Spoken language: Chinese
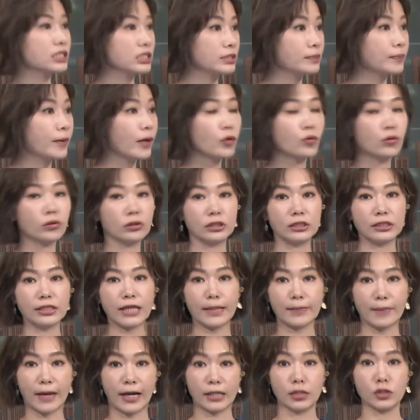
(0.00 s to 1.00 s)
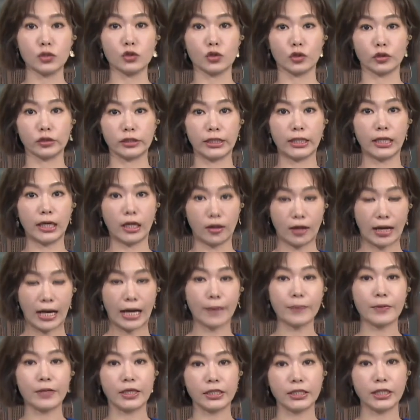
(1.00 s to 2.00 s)
期包括你看马英九也好，
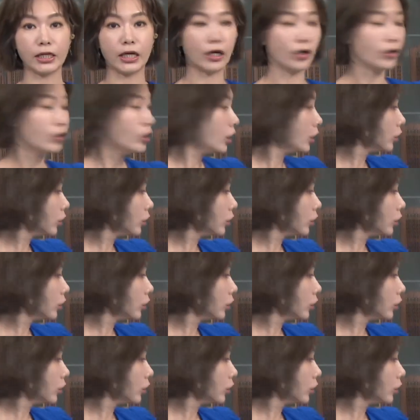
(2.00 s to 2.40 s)
阿扁也好，